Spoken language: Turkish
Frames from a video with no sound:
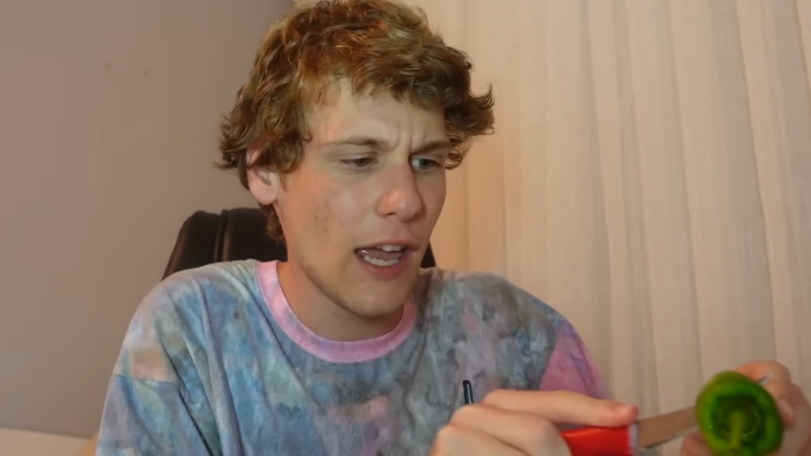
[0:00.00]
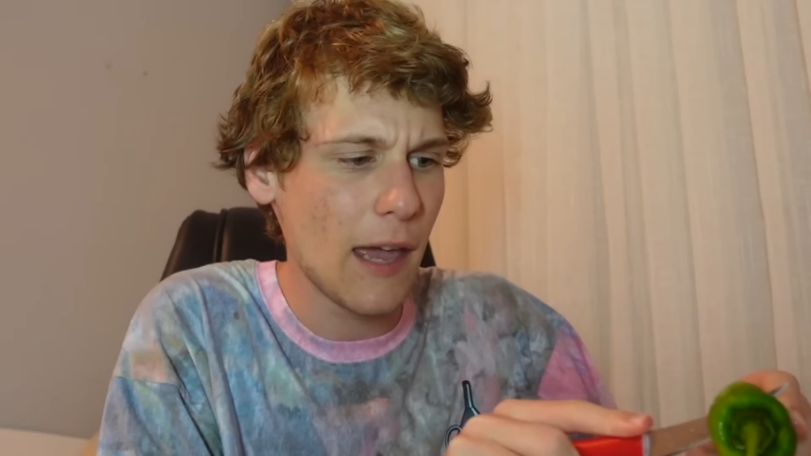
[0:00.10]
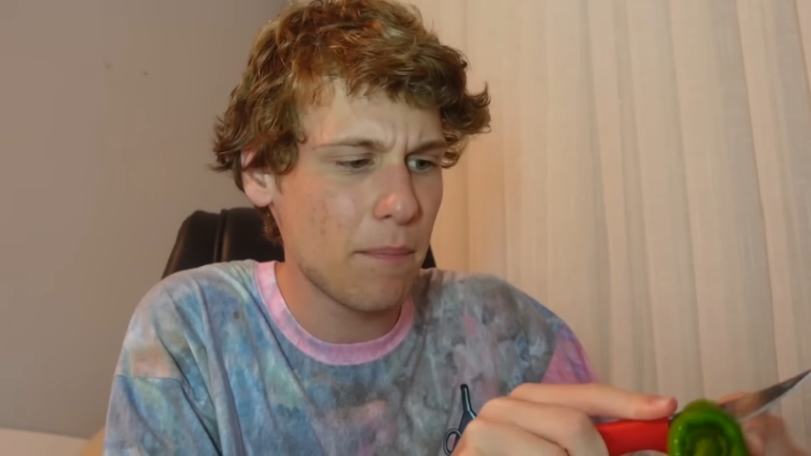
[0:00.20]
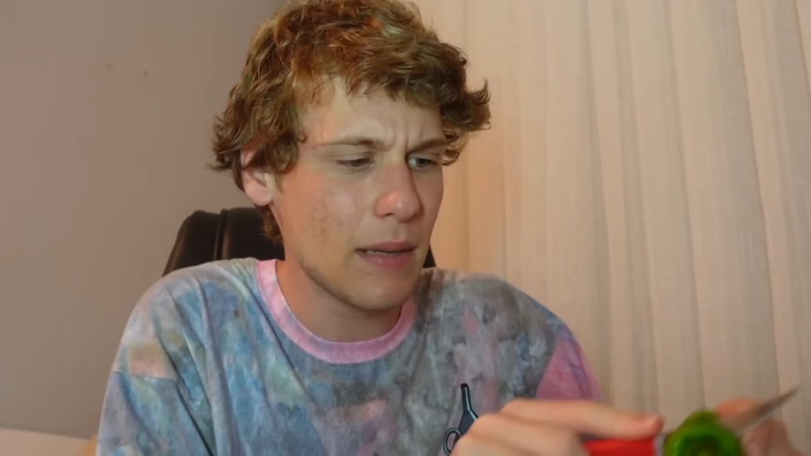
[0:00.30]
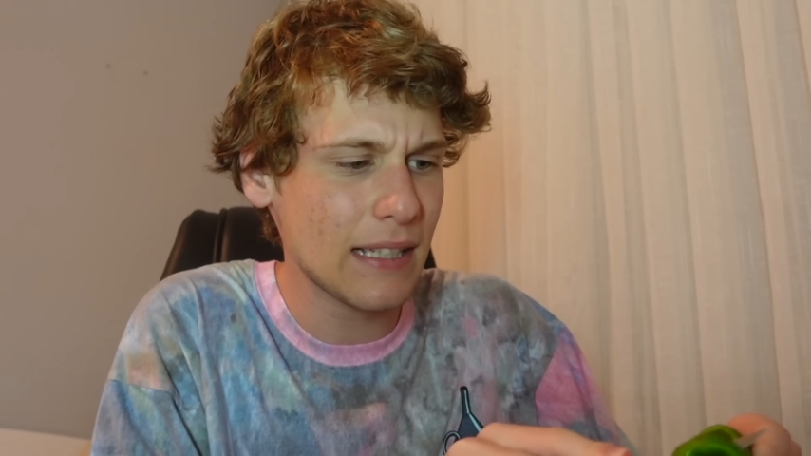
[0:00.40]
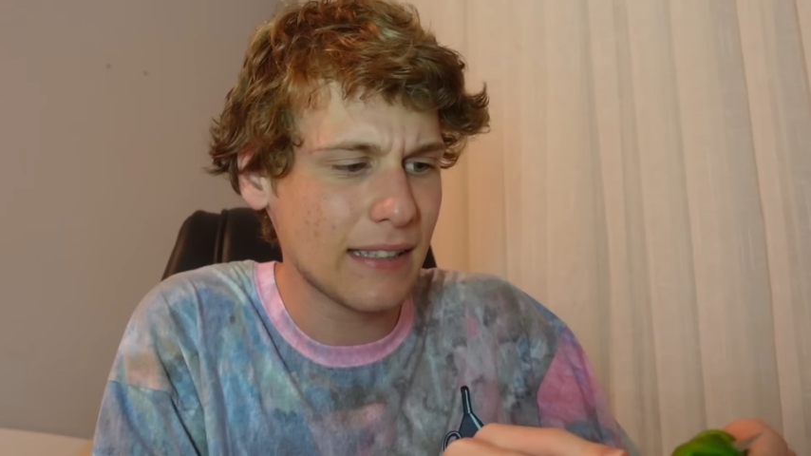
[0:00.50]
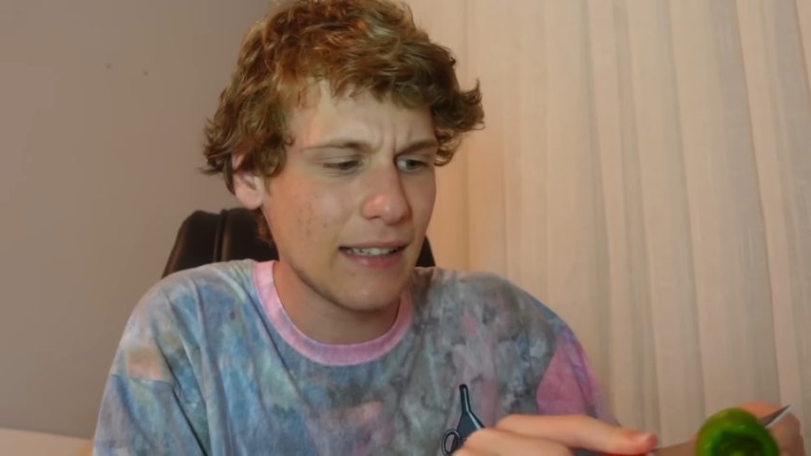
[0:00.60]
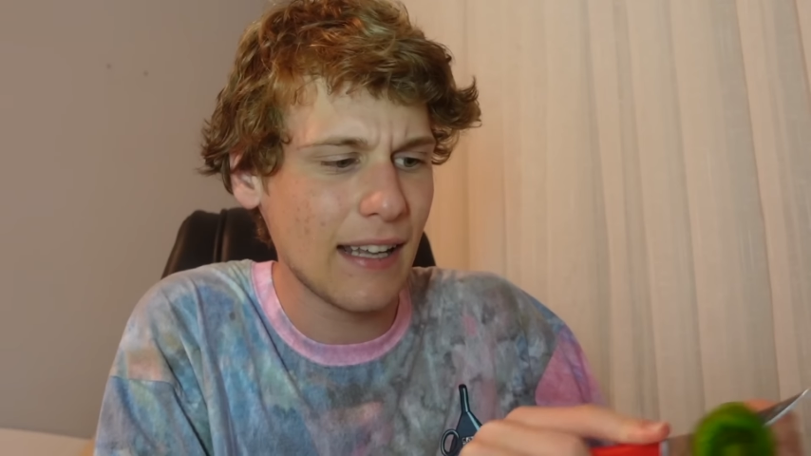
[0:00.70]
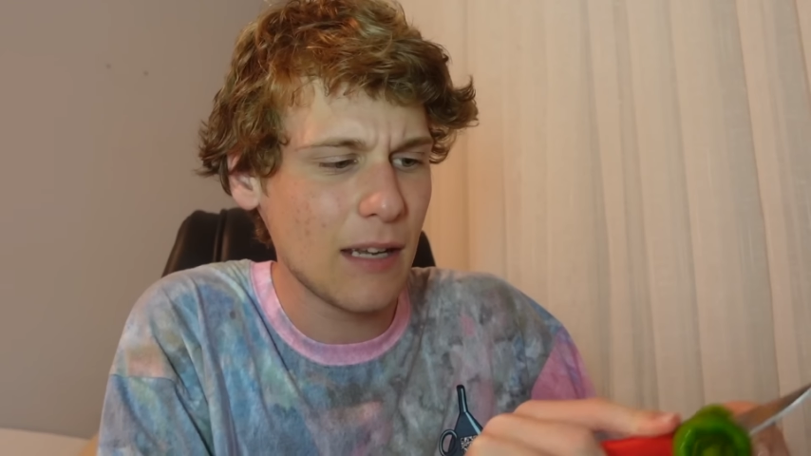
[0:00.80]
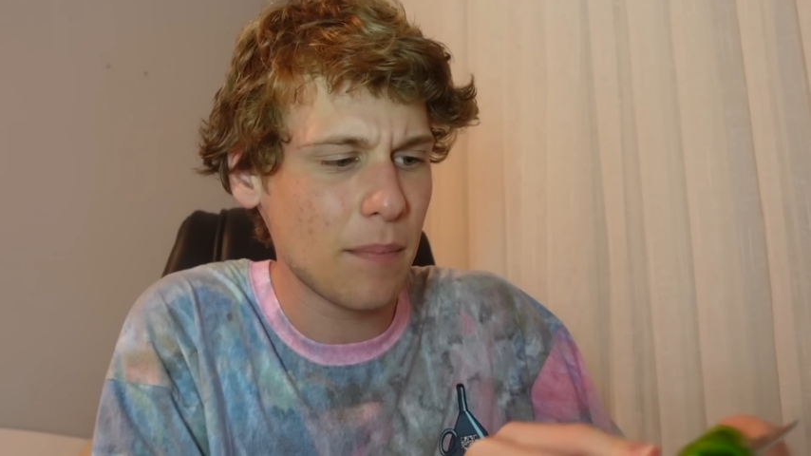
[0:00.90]
Hep
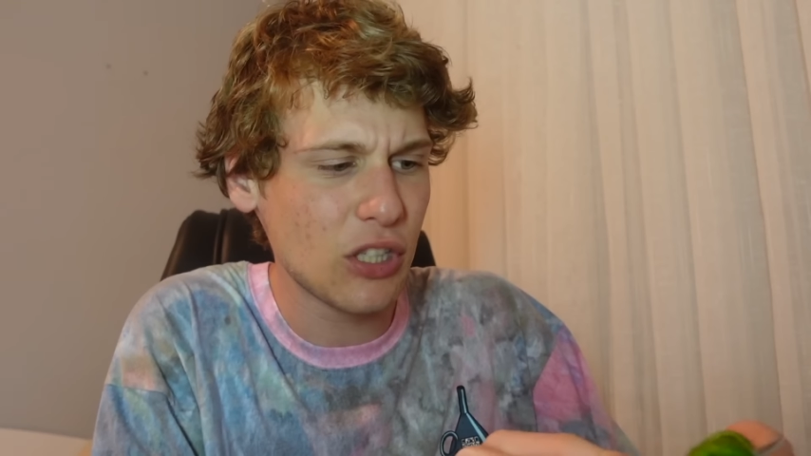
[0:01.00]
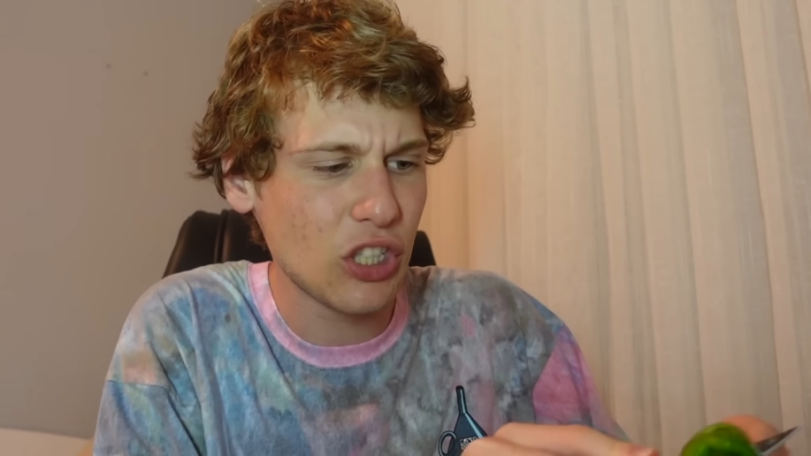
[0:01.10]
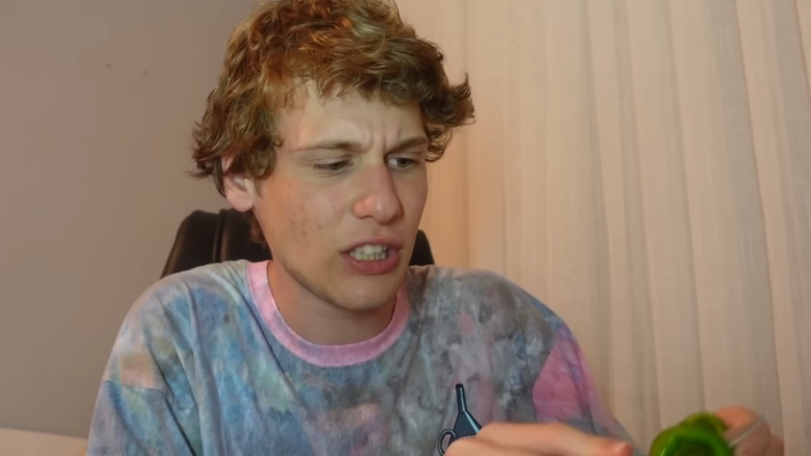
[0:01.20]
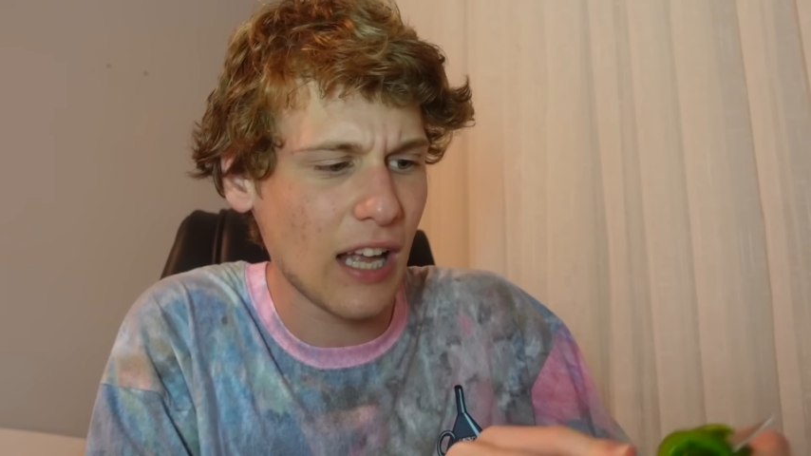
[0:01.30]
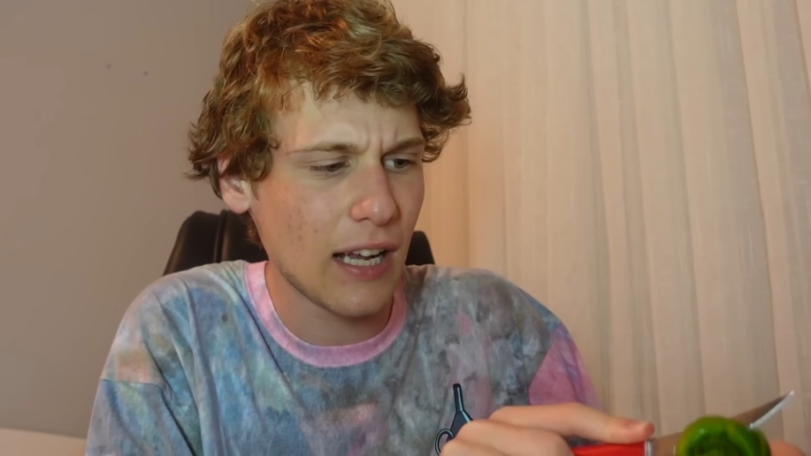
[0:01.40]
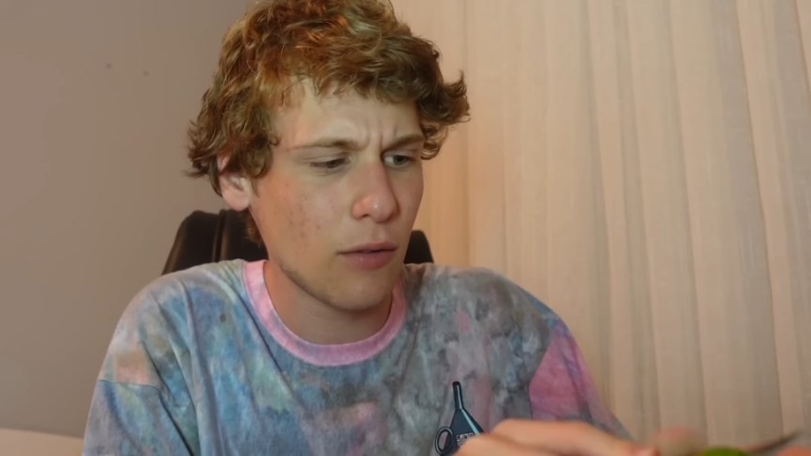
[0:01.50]
birlikte deneyip açıklığa